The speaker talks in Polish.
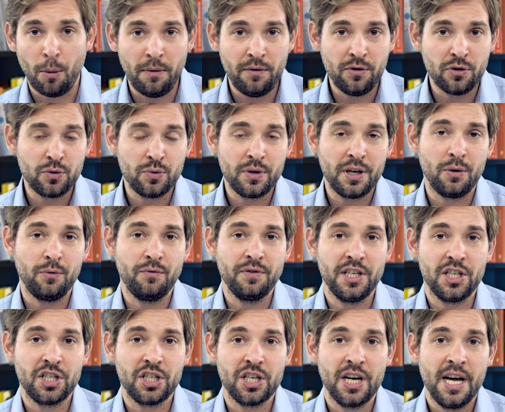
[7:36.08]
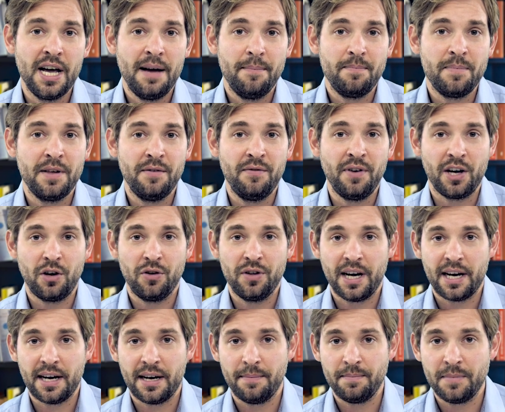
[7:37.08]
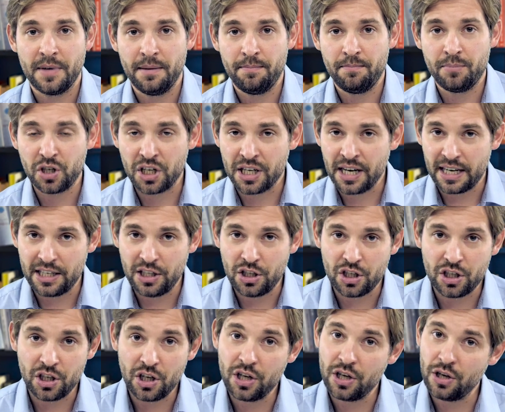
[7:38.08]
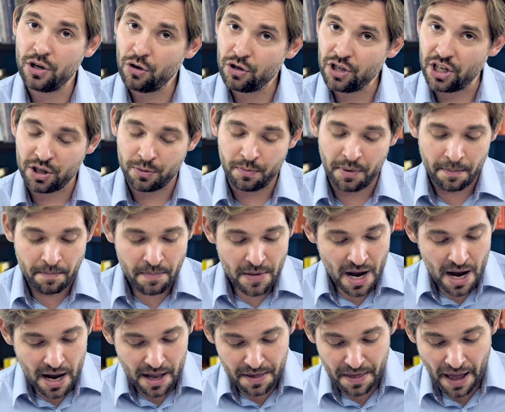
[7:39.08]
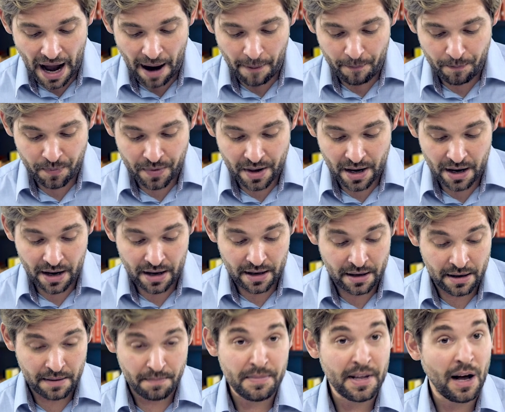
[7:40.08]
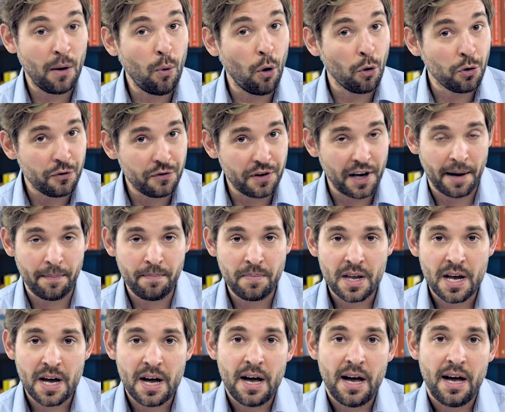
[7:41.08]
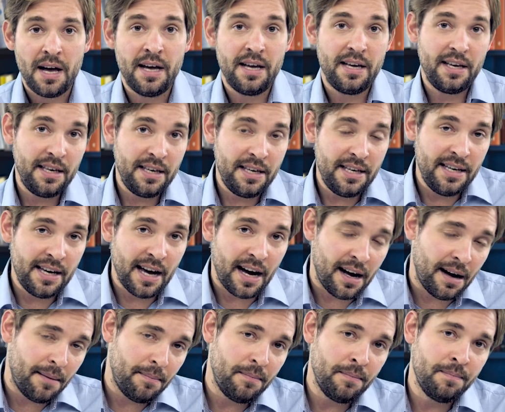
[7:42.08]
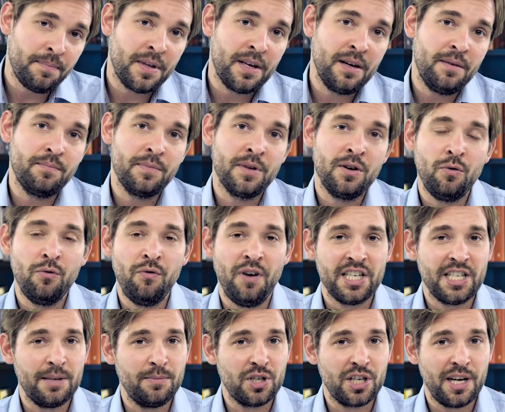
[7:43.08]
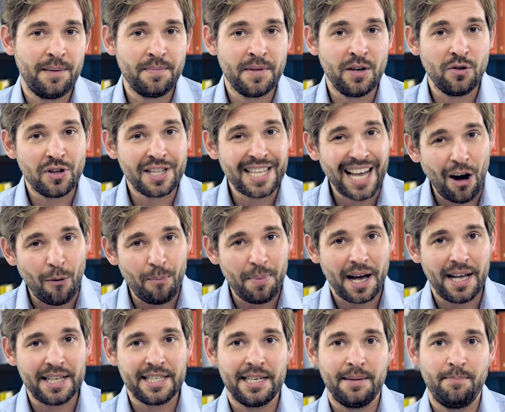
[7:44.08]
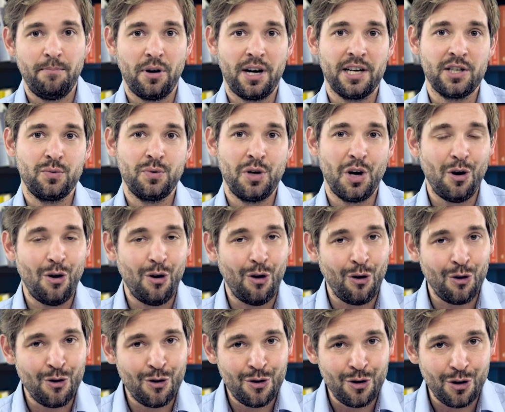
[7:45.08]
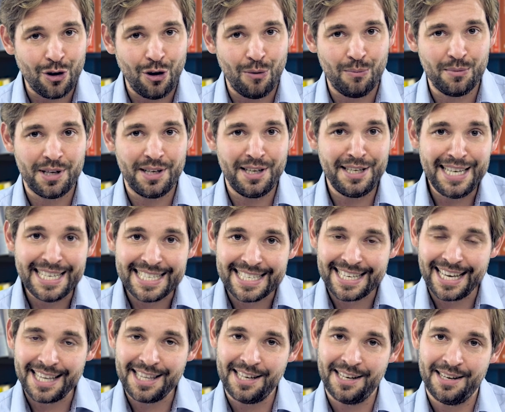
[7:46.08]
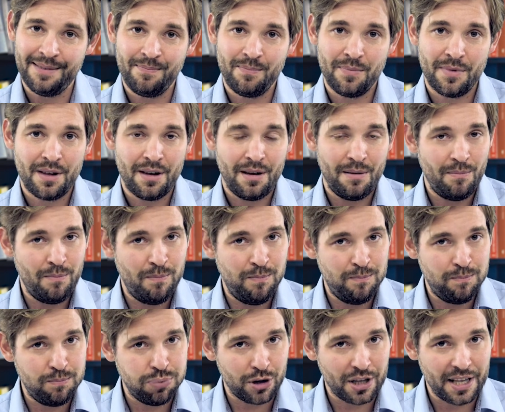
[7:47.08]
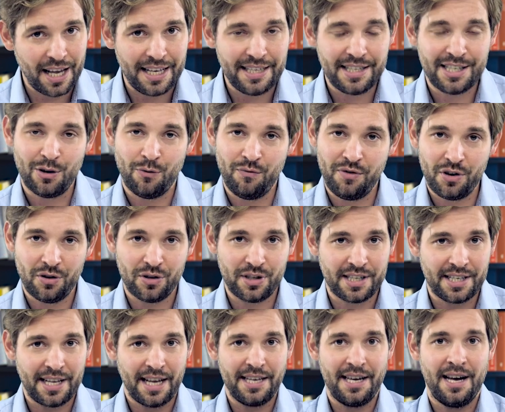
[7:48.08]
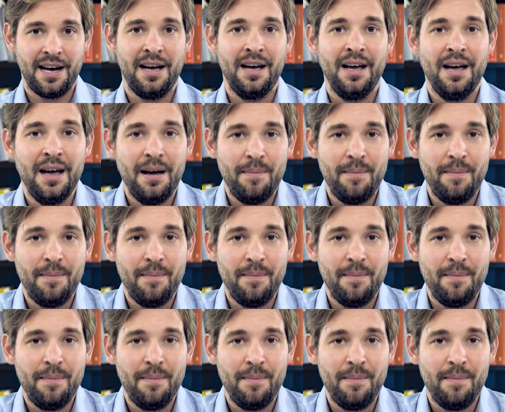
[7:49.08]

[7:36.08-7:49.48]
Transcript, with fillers: obowiązuje również w rejonach przygranicznych, chociażby na, na Łotwie. I ja uważam, że ta operacja pokazuje ogromny, niestety, potencjał wykorzystania